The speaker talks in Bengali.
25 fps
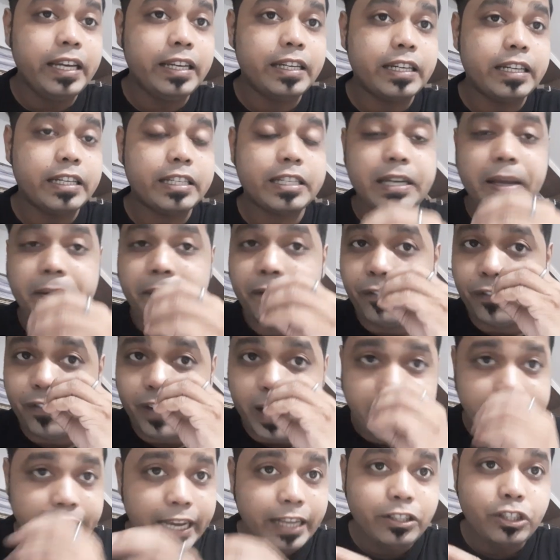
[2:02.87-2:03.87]
interesting,
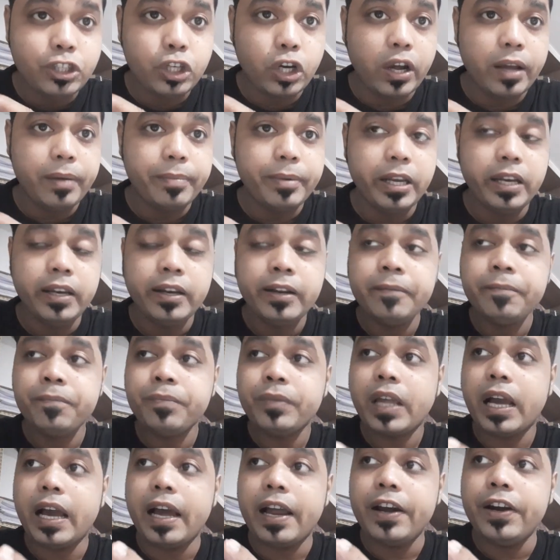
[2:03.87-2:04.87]
very enjoyable,
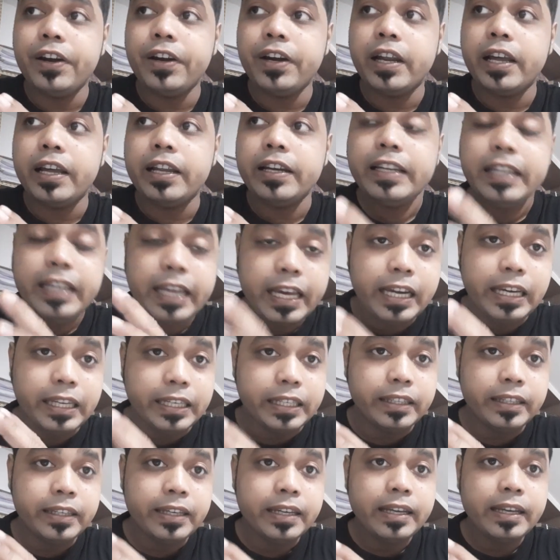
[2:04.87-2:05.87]
and uh,
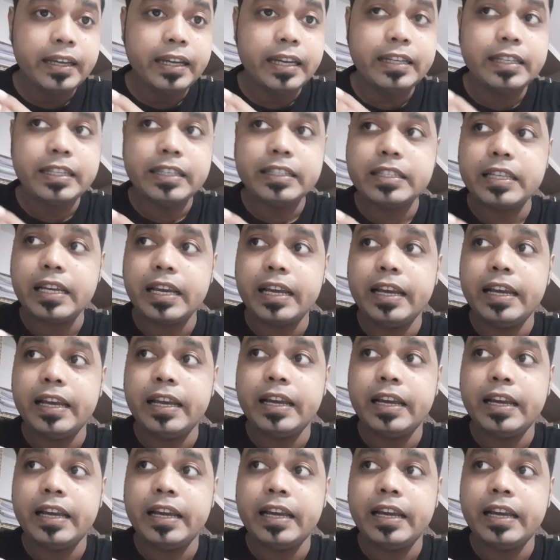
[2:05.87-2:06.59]
really it is uh,